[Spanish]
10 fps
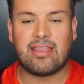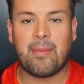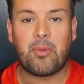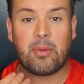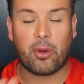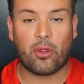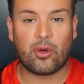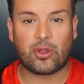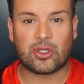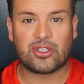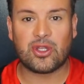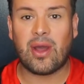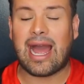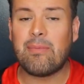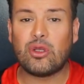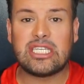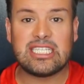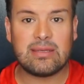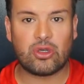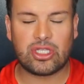tiempo y productos, ¿no? Hay
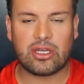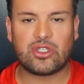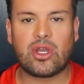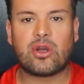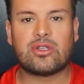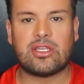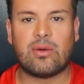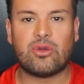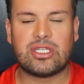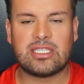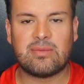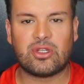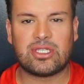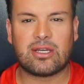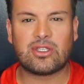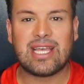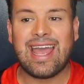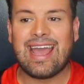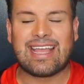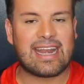muchísimos chicos, yo he conocido muchísimos chicos
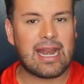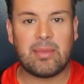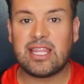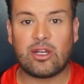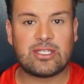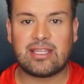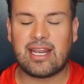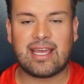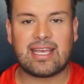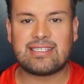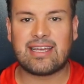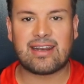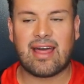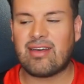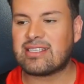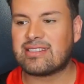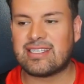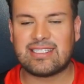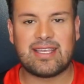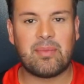que realmente no se tienen que hacer nada,
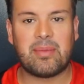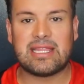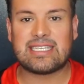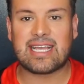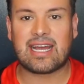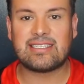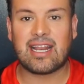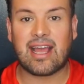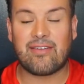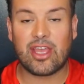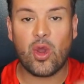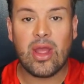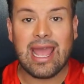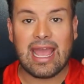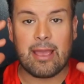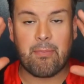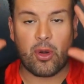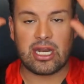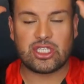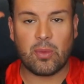simplemente secarse el cabello y
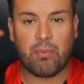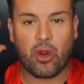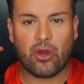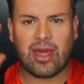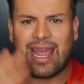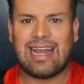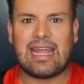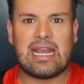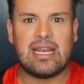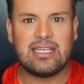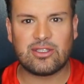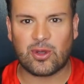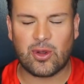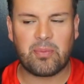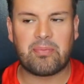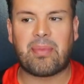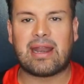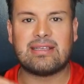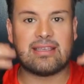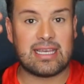ponerse un poco de gel y listo, ¿no?
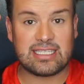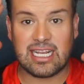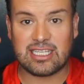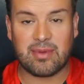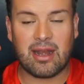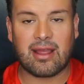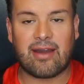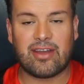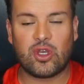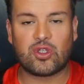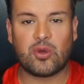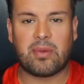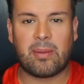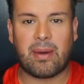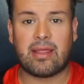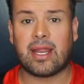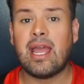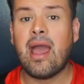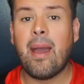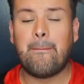Parece, ya se les ve el cabello super padre.
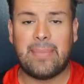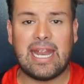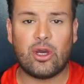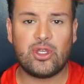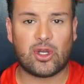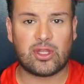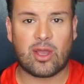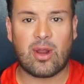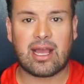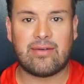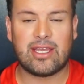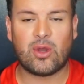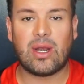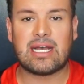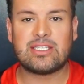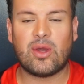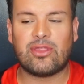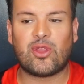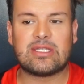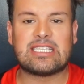Pero yo no tengo el cabello lacio,
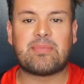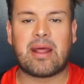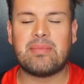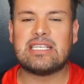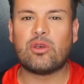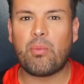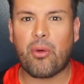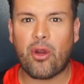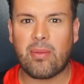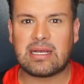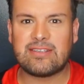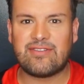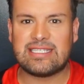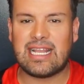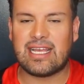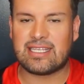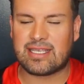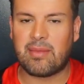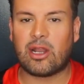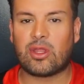entonces para mí es un poco más difícil y
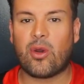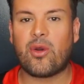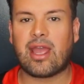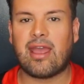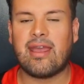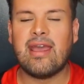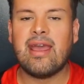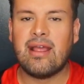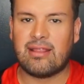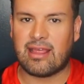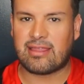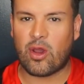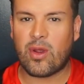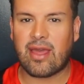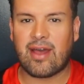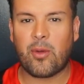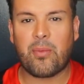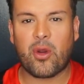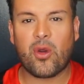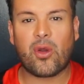si me lo tengo que, tengo que dar un
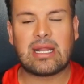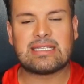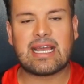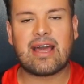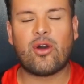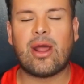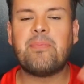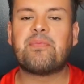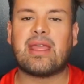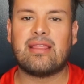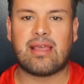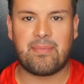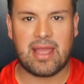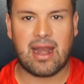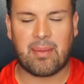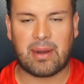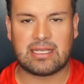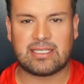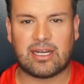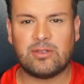poco con la secadora y también la
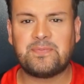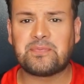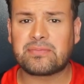plancha, ¿no?